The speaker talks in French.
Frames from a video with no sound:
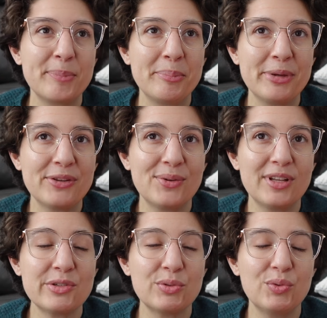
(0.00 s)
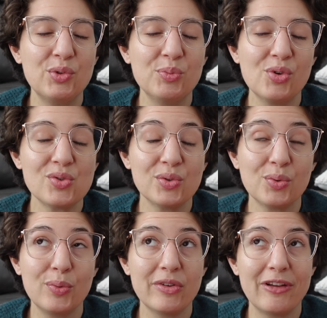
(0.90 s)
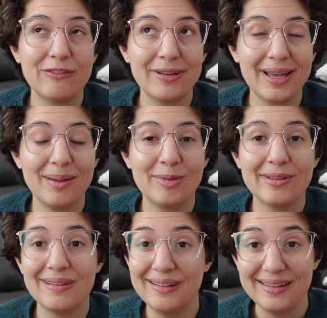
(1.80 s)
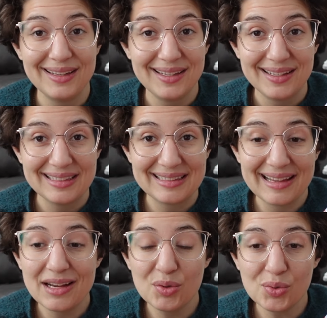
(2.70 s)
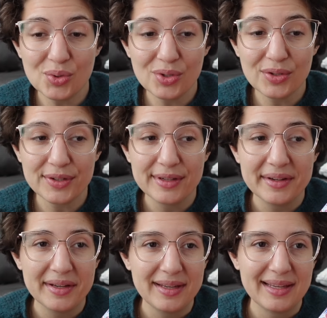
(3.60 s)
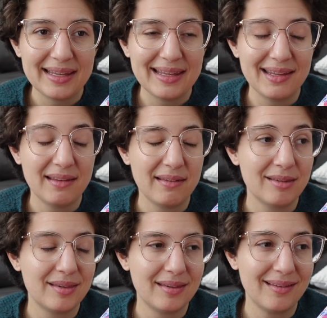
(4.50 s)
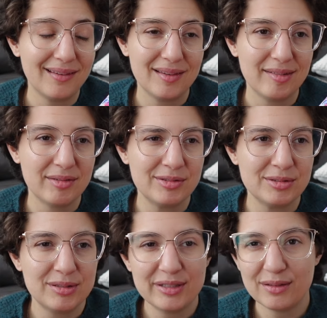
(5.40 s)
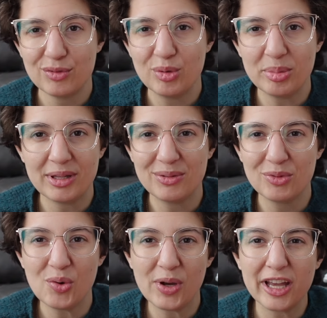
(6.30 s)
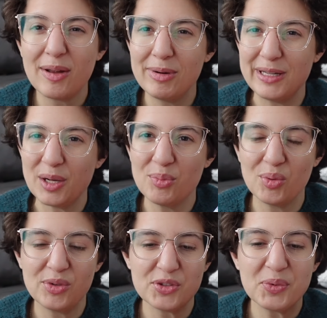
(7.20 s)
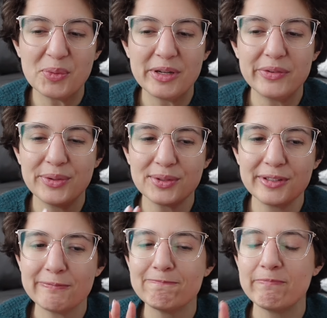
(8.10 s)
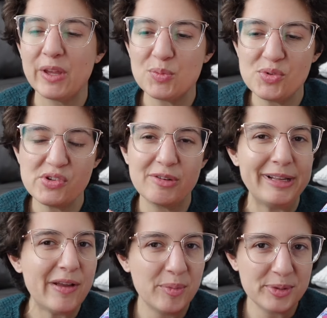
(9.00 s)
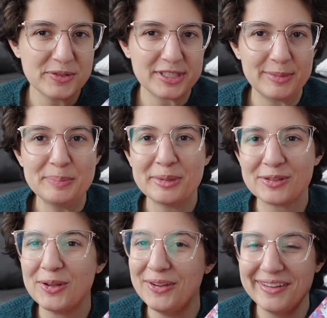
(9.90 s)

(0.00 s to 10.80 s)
personnages dont l'humour, je le trouve vraiment très lourd. Et c'est c'est ça, c'est pas trop agréable à lire pour moi en ce moment. Donc, je me suis dit, je vais mettre en pause quand même parce que